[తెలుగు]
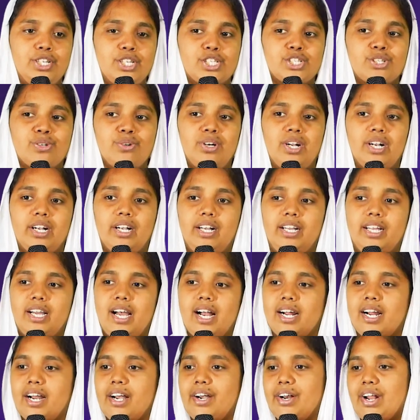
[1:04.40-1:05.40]
చేసుకున్నట్లుగా
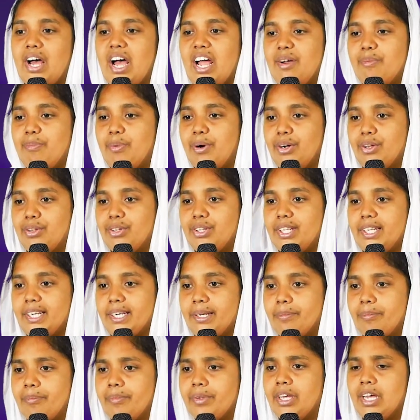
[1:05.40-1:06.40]
అక్కడ రాయబడి
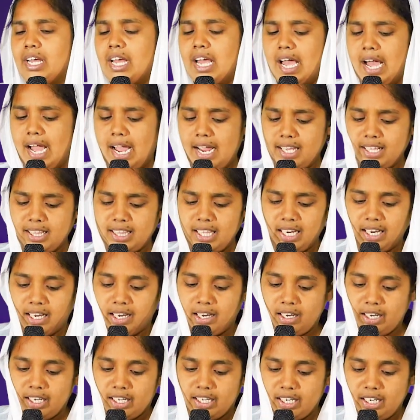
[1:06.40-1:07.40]
ఉంది అయితే
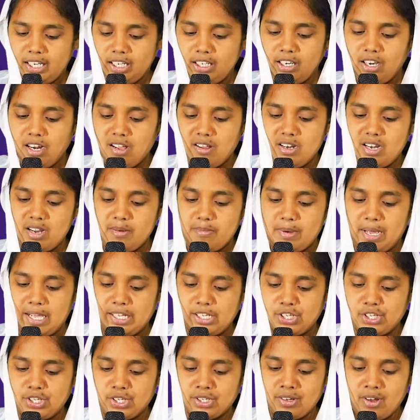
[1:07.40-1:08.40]
ఈయనలో ఉన్న
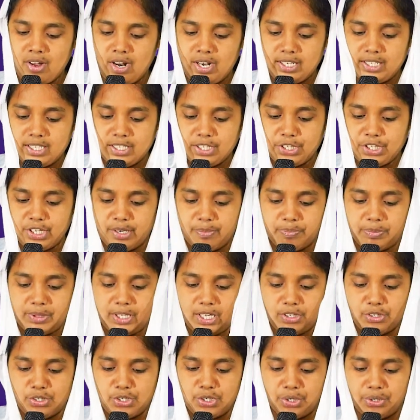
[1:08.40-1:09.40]
మంచి క్వాలిటీస్
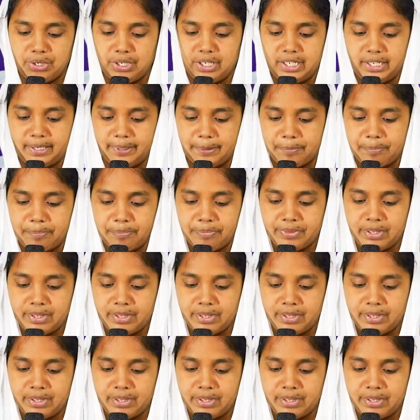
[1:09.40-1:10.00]
చెప్తాను చూడండి